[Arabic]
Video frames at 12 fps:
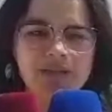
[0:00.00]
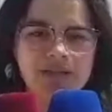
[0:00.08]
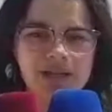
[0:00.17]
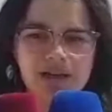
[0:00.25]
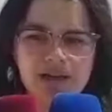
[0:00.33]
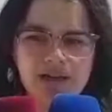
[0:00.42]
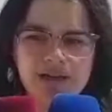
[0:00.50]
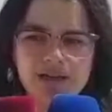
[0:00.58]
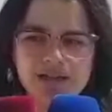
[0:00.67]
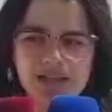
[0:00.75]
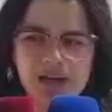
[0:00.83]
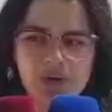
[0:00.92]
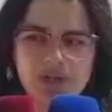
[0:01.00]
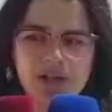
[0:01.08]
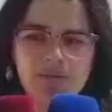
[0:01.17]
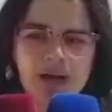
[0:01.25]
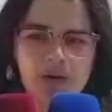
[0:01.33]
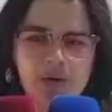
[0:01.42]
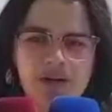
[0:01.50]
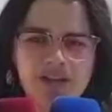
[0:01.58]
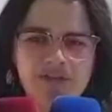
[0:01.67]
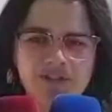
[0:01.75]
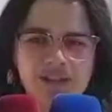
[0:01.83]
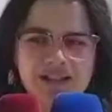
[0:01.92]
ديال ثروه الماء
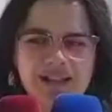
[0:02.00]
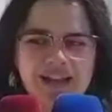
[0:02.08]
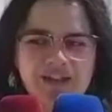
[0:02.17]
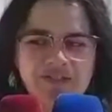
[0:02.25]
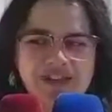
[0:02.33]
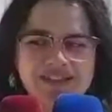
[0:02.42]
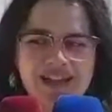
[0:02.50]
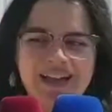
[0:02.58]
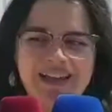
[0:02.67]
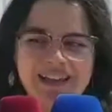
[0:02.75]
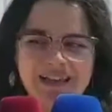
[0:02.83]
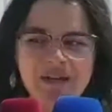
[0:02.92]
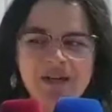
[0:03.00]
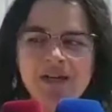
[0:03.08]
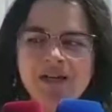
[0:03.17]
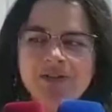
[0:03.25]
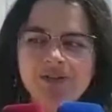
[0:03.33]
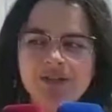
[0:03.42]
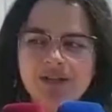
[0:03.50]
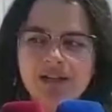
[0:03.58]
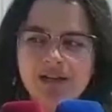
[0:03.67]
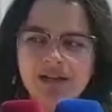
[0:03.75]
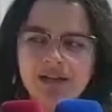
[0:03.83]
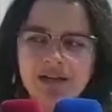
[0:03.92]
وكيفيه الحفاظ عليه دونك
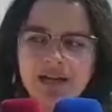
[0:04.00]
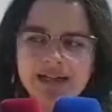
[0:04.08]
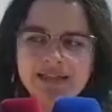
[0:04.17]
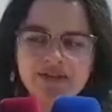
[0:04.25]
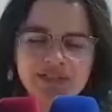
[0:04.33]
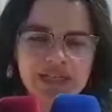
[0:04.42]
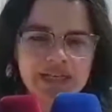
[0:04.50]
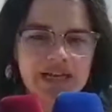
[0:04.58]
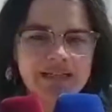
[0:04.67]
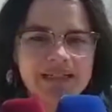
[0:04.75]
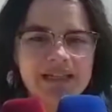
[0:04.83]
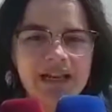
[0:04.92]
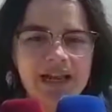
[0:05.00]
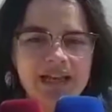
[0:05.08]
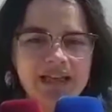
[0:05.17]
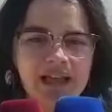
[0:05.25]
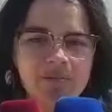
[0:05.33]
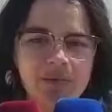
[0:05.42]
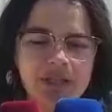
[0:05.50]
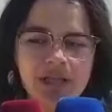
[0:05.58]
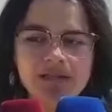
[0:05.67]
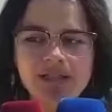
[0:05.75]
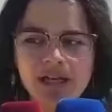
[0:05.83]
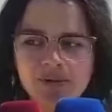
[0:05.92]
آه، الهدف ديال هذه الايام
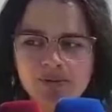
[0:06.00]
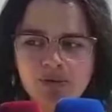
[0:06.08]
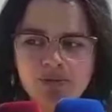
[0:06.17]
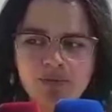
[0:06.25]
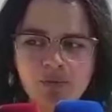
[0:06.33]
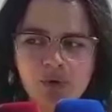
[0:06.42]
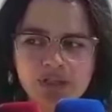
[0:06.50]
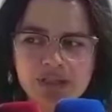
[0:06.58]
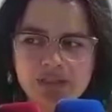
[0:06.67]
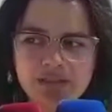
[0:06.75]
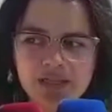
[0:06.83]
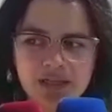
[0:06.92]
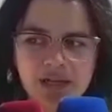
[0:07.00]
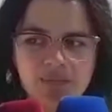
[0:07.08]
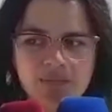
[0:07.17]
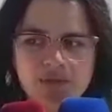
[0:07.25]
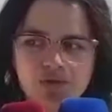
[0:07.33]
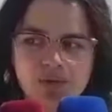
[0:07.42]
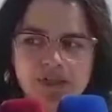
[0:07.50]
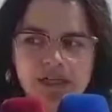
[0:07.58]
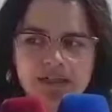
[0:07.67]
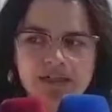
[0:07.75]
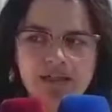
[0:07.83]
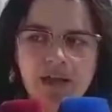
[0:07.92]
هي نتقربوا من المواطن ديالنا من
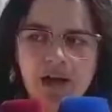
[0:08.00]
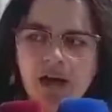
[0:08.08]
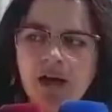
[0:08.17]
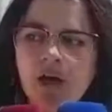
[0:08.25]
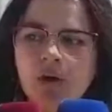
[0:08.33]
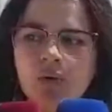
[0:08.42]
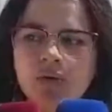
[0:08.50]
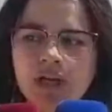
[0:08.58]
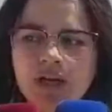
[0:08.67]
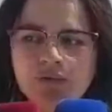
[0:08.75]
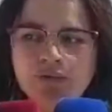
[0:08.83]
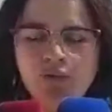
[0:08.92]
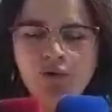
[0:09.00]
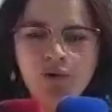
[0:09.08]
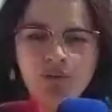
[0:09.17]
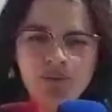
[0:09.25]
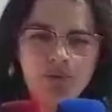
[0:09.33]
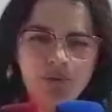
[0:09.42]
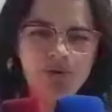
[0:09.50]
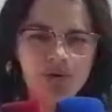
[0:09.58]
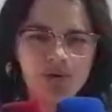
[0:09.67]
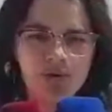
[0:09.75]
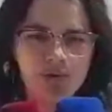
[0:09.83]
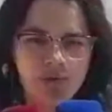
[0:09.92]
الزبناء ديالنا ونعرفوهم
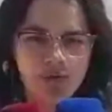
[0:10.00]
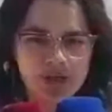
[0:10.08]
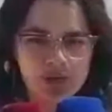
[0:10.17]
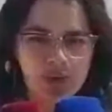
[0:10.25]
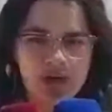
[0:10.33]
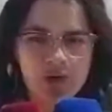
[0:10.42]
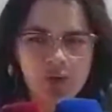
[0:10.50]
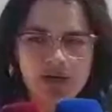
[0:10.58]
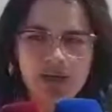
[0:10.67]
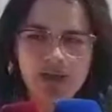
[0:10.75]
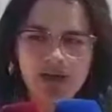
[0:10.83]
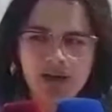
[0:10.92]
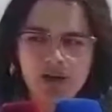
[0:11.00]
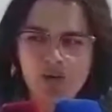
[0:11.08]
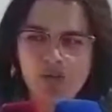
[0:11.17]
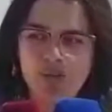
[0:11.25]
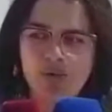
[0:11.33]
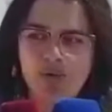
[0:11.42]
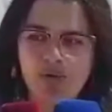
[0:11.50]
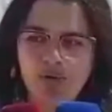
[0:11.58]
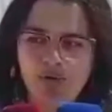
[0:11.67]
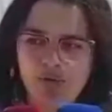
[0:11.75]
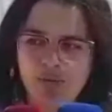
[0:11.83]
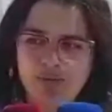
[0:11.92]
بادوار الوكاله
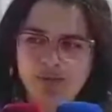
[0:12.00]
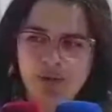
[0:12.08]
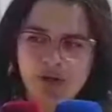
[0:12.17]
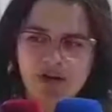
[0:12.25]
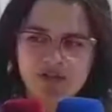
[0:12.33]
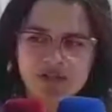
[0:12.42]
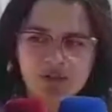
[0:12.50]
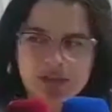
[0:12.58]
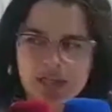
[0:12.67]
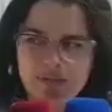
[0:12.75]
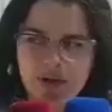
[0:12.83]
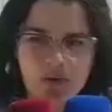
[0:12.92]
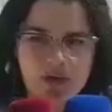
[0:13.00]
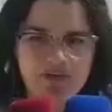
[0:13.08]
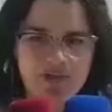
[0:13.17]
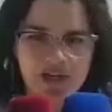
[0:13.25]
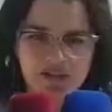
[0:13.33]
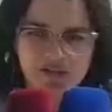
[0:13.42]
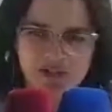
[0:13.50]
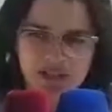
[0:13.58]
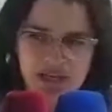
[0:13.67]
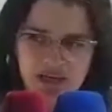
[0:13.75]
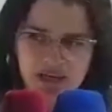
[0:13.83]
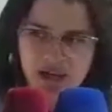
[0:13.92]
وبدورها في توزيع المأوى في الحفاظ
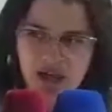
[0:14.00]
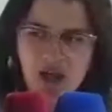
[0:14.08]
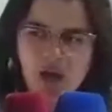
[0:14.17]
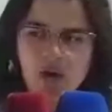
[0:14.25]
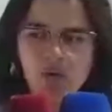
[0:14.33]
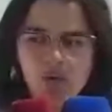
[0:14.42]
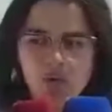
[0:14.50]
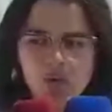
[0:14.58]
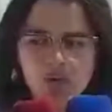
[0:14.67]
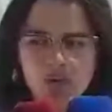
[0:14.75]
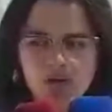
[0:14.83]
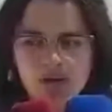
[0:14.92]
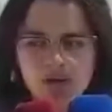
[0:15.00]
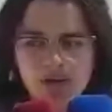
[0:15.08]
عليه وال